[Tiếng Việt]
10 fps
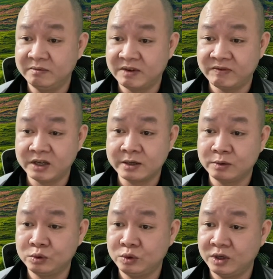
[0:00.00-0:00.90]
và với cái
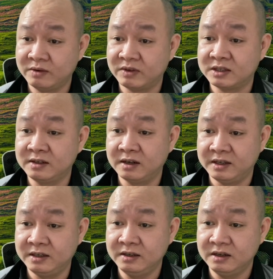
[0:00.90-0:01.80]
câu chuyện và xử
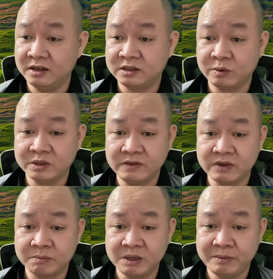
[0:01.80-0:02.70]
lý ở trong cái sự
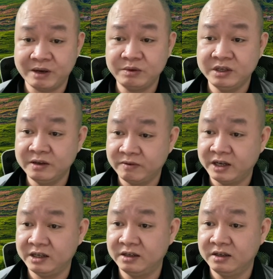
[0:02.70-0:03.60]
việc Minh Béo như
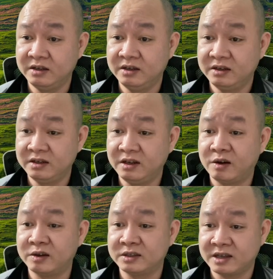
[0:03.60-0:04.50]
vậy thì
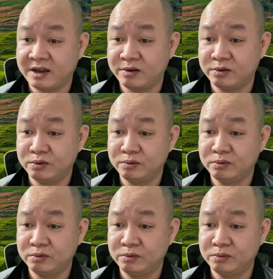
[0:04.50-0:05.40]
hỏi sao
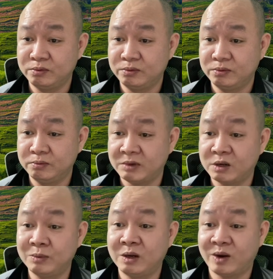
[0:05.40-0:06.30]
mà
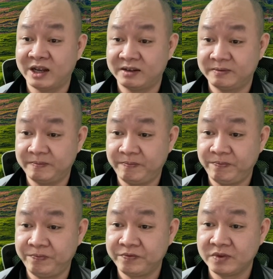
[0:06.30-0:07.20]
không bị loạn.
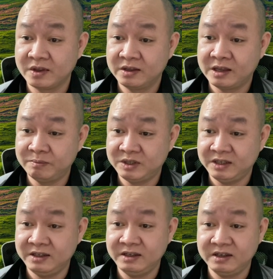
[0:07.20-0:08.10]
Thậm
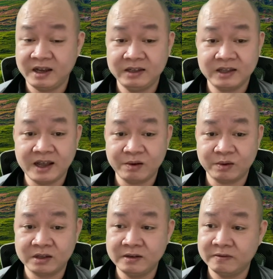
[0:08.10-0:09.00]
chí anh ta
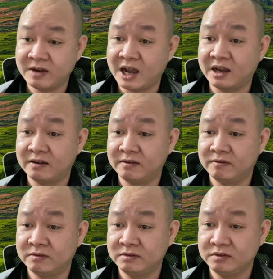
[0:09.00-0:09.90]
còn tự vả,
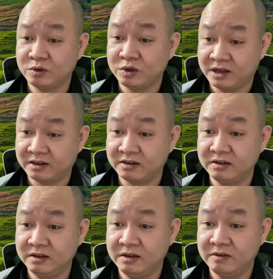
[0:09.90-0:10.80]
tôi nói thật,
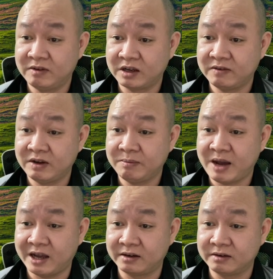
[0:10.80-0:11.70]
và cái văn
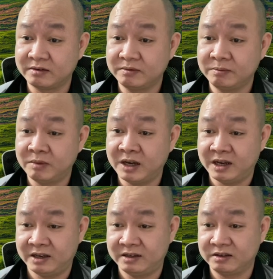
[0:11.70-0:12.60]
bản
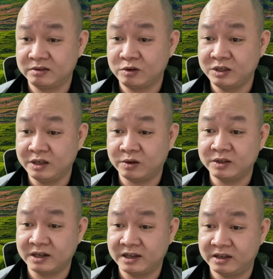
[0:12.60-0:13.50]
mà có thể nói
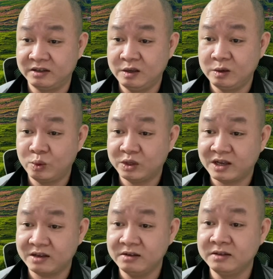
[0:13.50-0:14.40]
rằng là quy
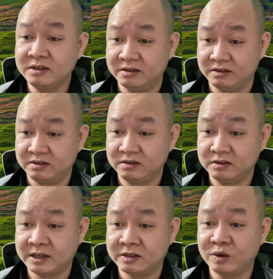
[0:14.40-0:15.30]
tắc ứng xử
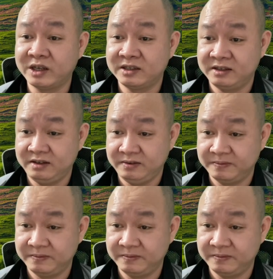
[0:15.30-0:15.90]
dành cho nghệ sĩ.